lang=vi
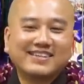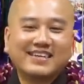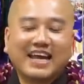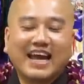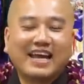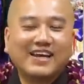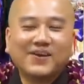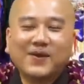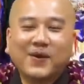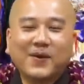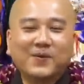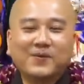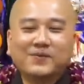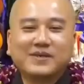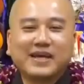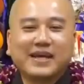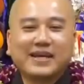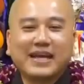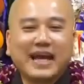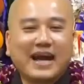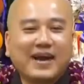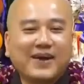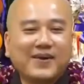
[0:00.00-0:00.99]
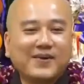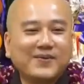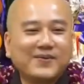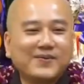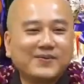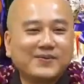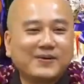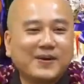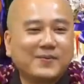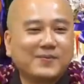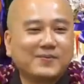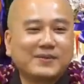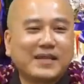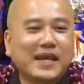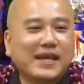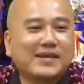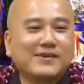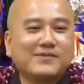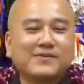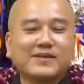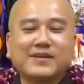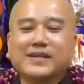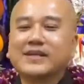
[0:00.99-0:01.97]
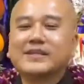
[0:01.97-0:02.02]
chạy đôn chạy đáo đông
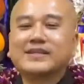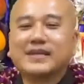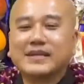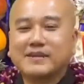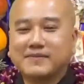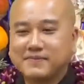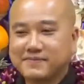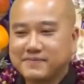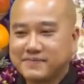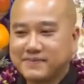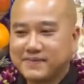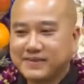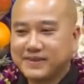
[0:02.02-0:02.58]
tây về để tìm.